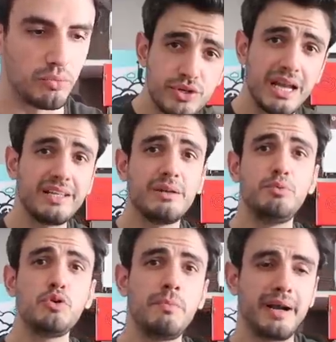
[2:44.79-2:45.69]
Özellikle
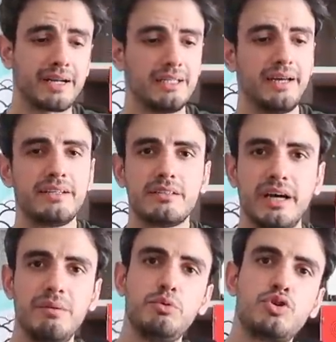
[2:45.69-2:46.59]
büyük markalar
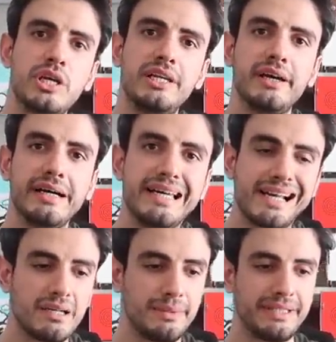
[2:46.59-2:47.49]
daha bütçeli
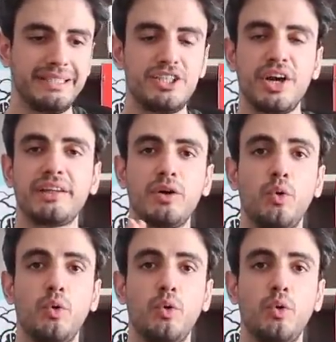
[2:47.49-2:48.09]
ayakkabıları dışarıda